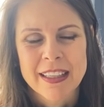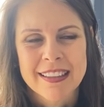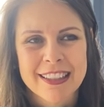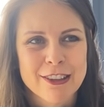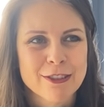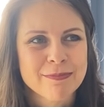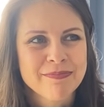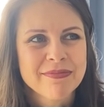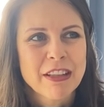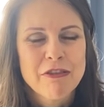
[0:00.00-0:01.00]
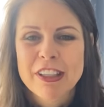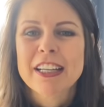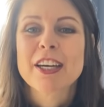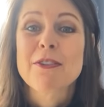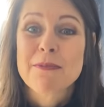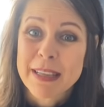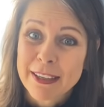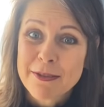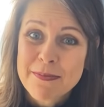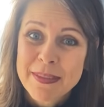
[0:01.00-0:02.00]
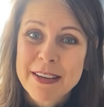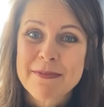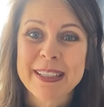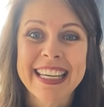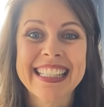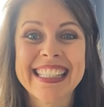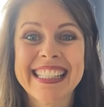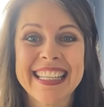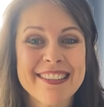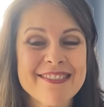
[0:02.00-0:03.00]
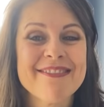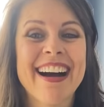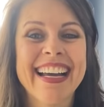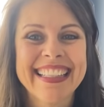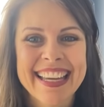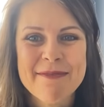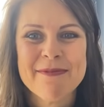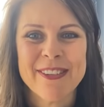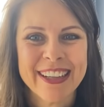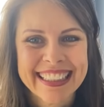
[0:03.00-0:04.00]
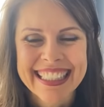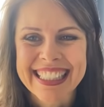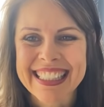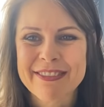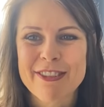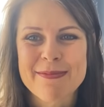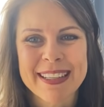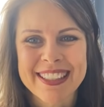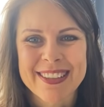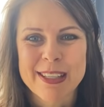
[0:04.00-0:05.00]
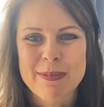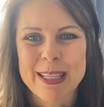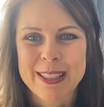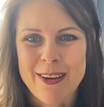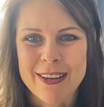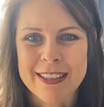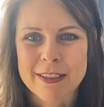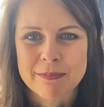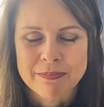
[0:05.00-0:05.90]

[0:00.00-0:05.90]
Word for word: Então, fica aqui comigo, porque esse signo vai ter muitas formações preciosas.